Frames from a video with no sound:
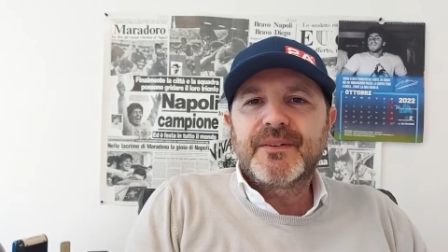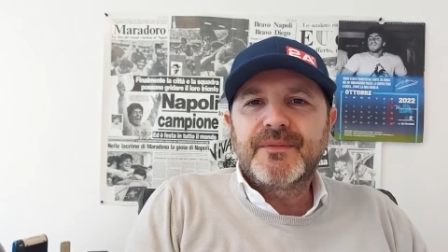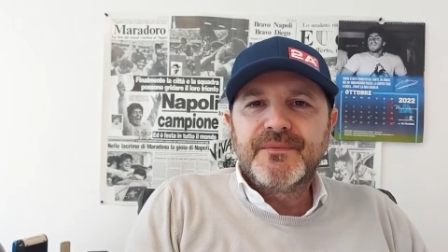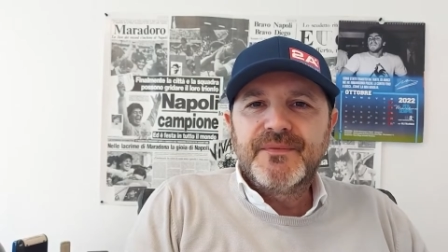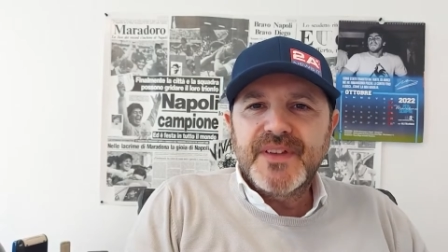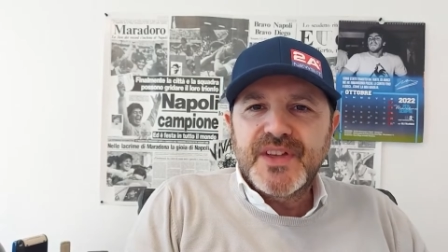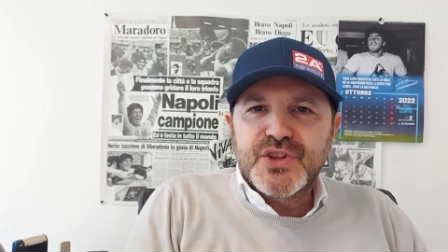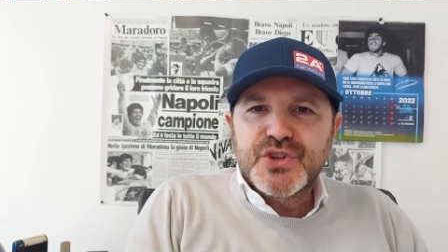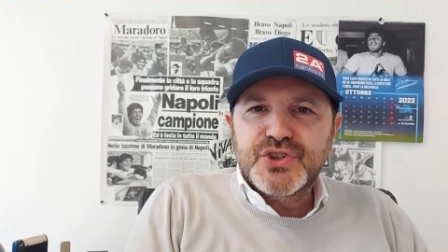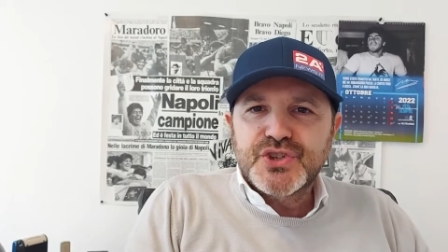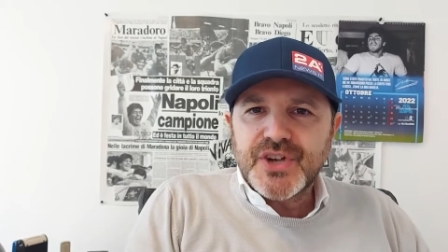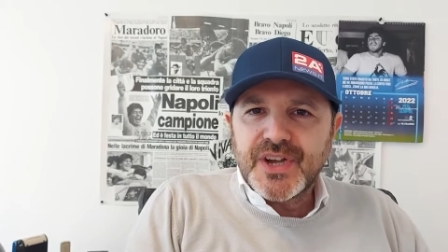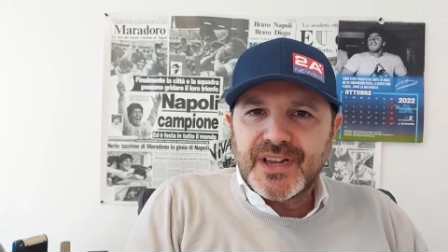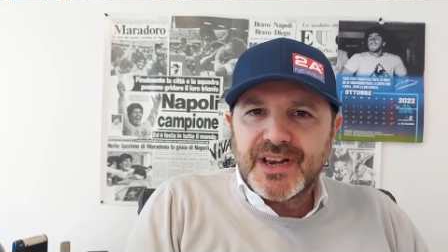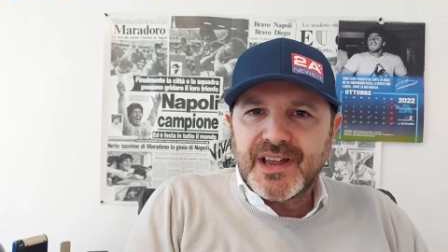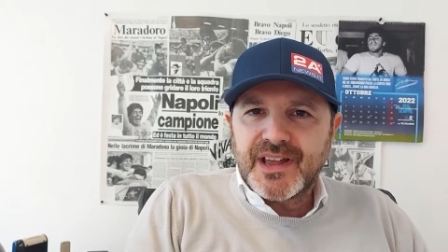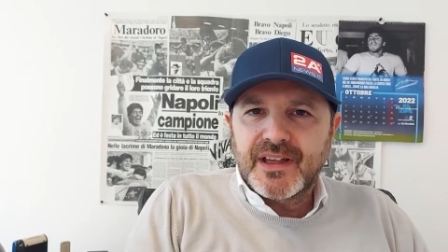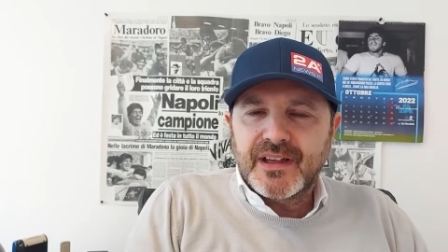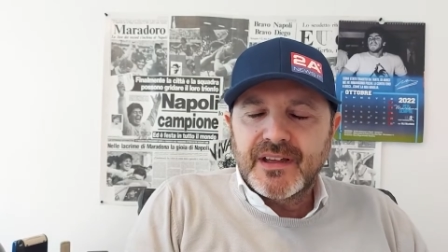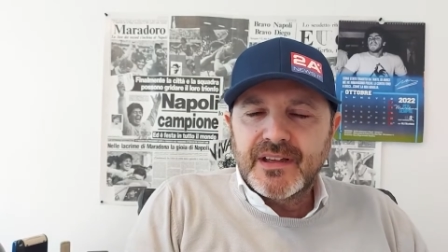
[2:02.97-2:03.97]
per
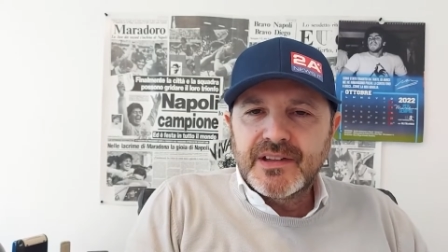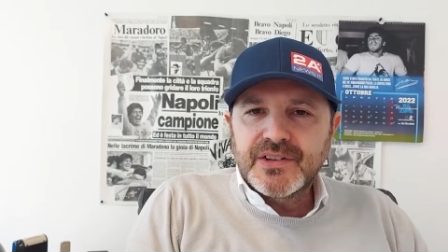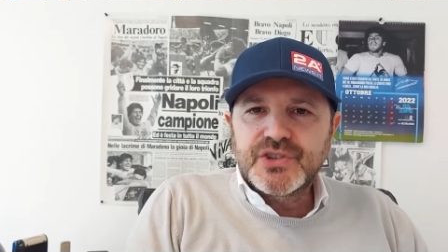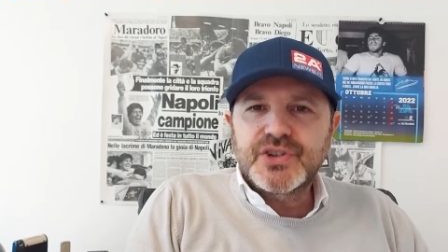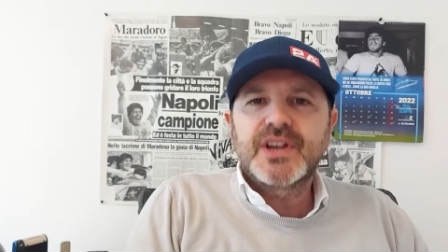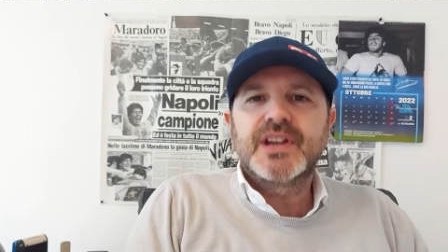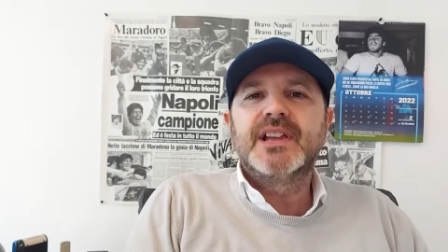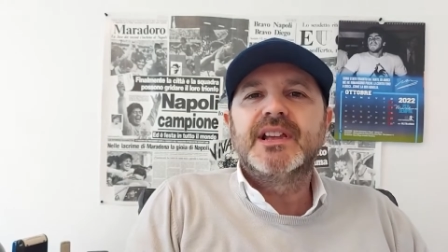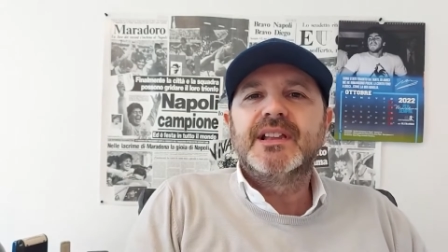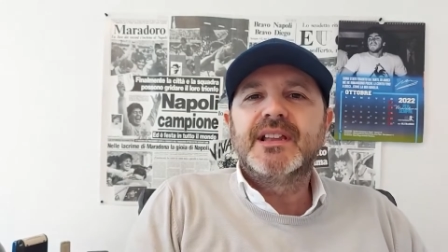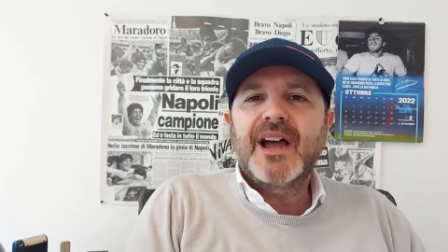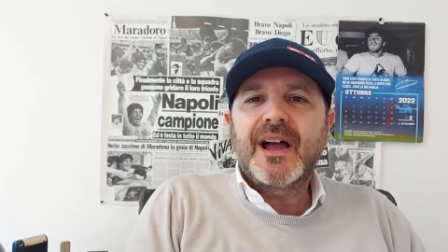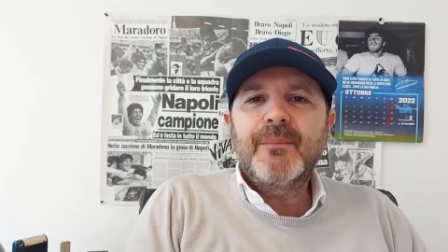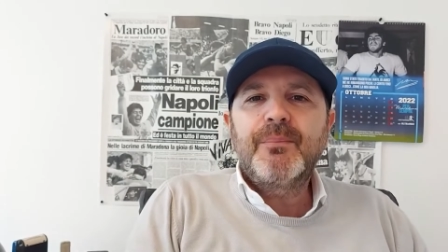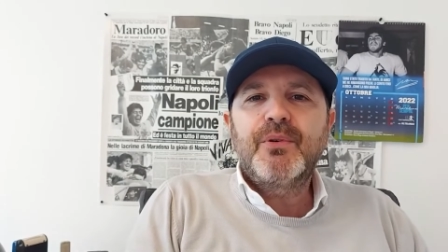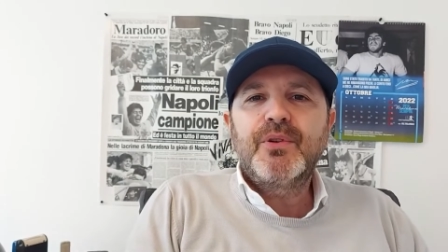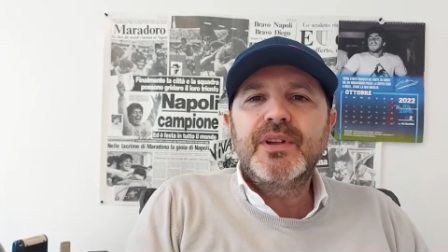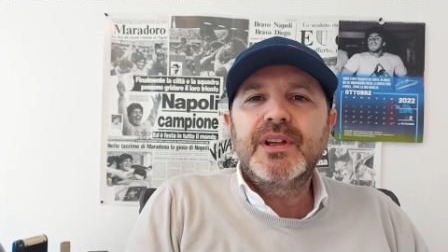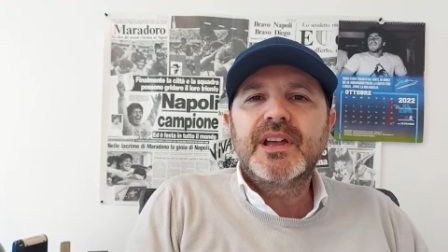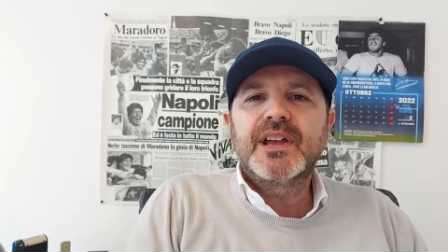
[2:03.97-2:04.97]
vincere, cioè il
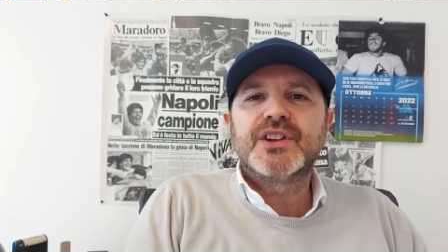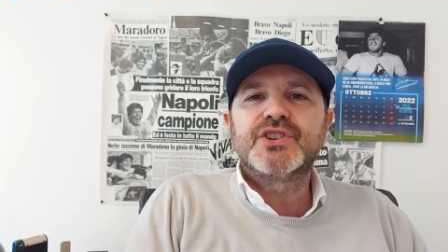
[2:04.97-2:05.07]
Napoli